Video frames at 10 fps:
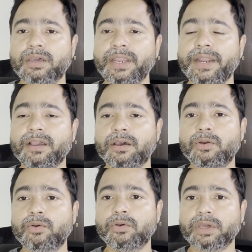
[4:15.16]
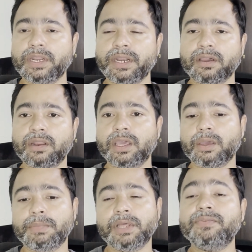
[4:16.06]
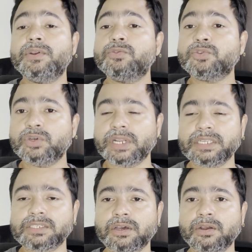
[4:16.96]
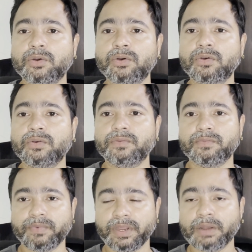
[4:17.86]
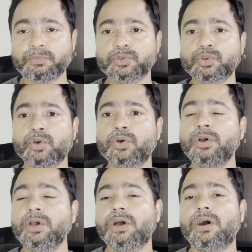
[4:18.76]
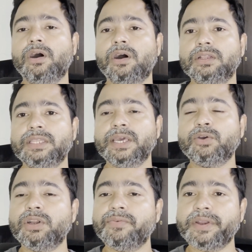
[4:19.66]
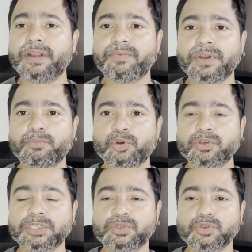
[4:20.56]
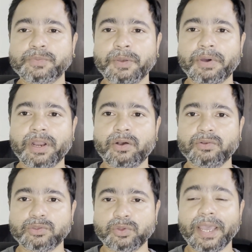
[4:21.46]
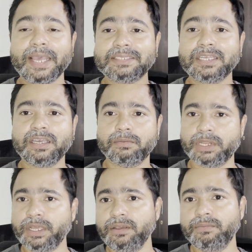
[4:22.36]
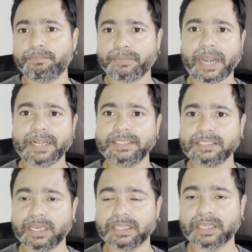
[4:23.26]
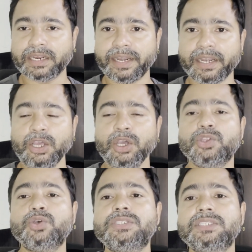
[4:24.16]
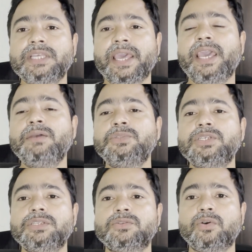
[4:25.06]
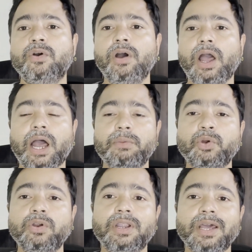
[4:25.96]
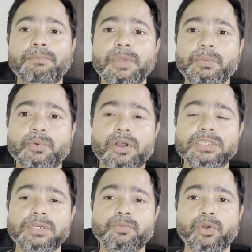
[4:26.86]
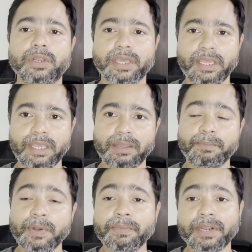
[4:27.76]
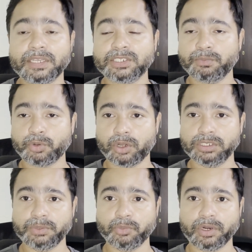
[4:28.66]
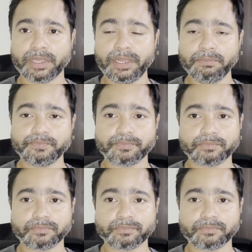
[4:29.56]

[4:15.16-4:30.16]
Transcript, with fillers: क्रिएट करो क्रिएट करने के बाद फिर उसको टेस्ट करो फिर आप उसको देखो डिफरेंट डिफरेंट प्रोसेस उस पर बनाओ तो ऐसे ही हमने प्रैक्टिस किया था राइट तो सेम चीज़ को आपको डमी प्रोजेक्ट बोल के इम्प्लीमेंटेशन प्रोजेक्ट बोल के